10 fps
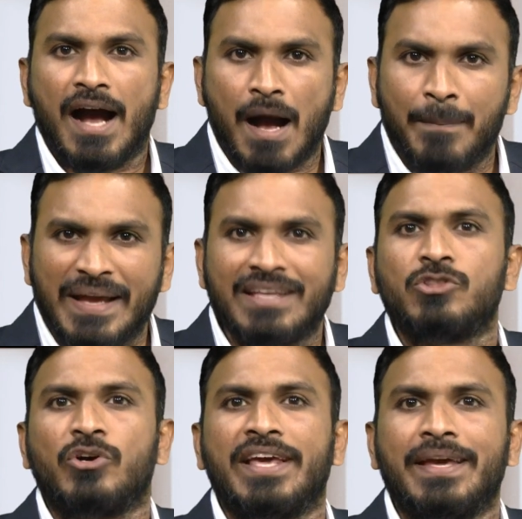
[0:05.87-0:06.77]
ఆ
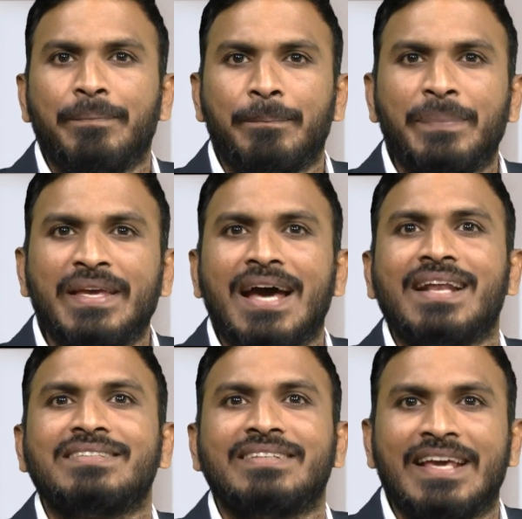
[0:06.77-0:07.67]
భయంతోనే
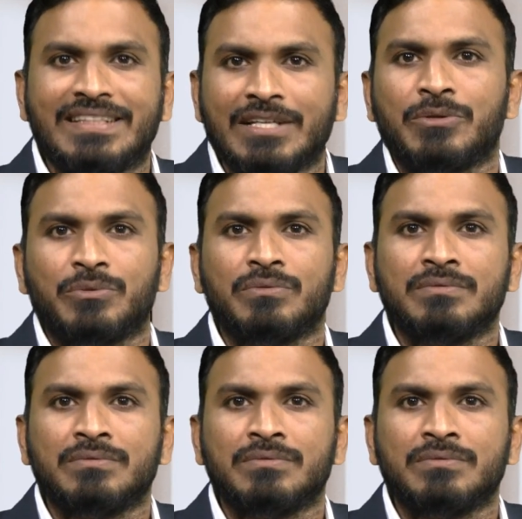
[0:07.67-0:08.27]
బీఆర్ఎస్ నేతలు